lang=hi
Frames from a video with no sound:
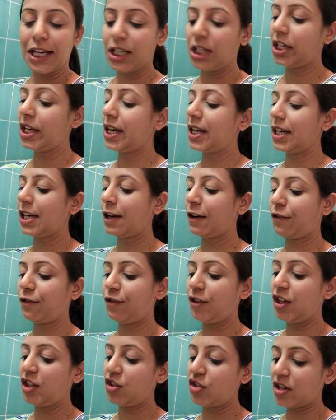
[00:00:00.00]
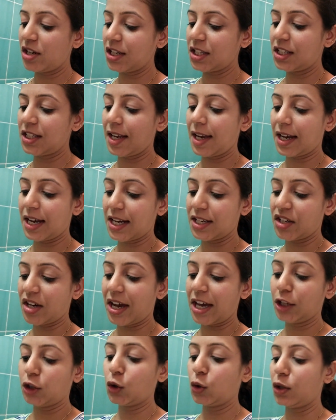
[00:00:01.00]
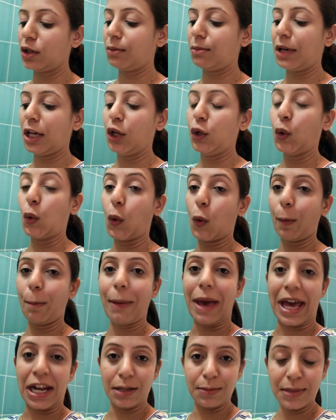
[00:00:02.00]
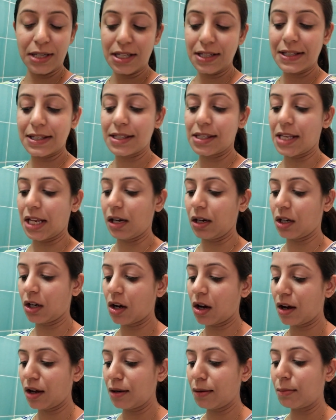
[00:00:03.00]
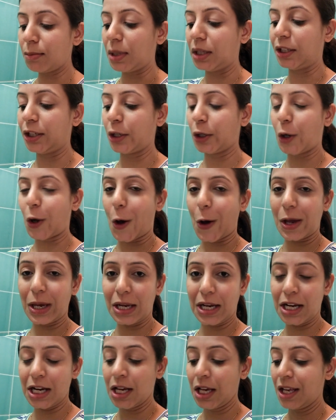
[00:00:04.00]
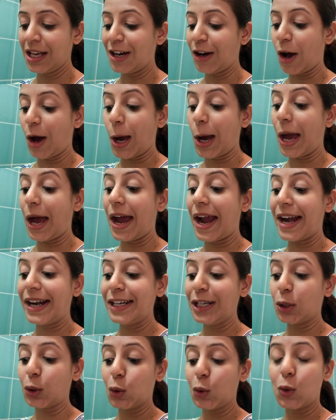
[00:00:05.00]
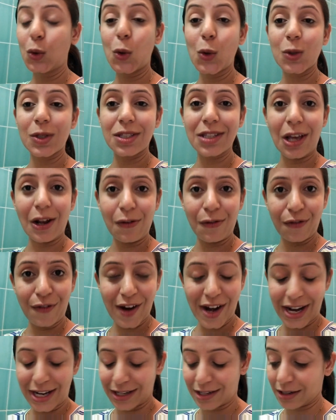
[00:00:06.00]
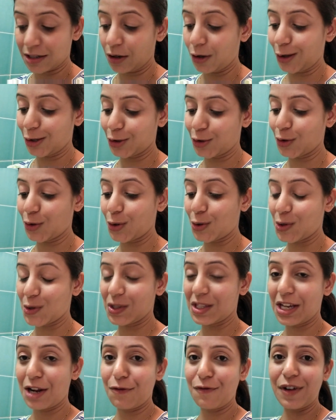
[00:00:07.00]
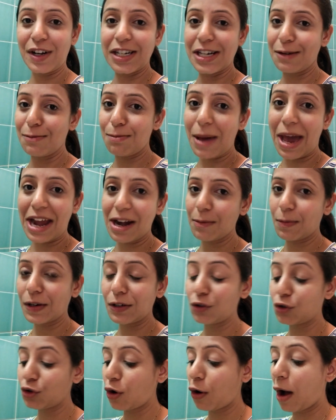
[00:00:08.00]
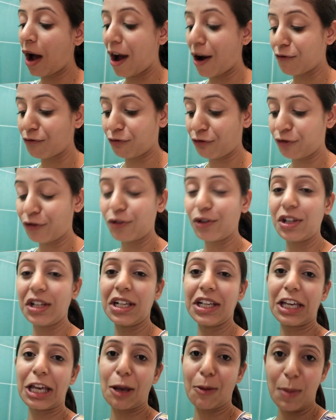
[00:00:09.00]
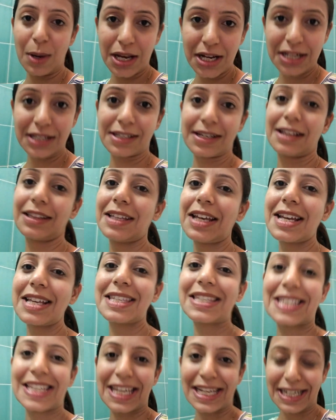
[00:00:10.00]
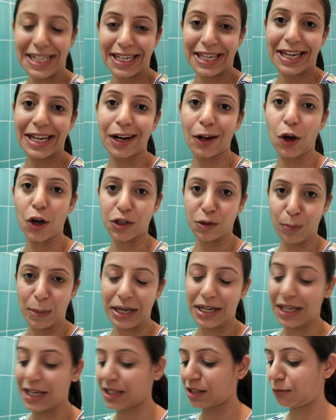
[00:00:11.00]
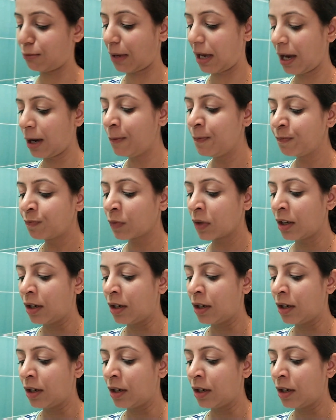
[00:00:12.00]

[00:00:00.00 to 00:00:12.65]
इनके अगर फीचर्स देखा जाए तो इनमें नो पैराबन सिलिकॉन मिनरल ऑयल एंड नो सल्फेट जो सल्फेट एंड पैराबन जो हार्मफुल केमिकल्स रहते हैं स्किन केयर कॉस्मेटिक्स में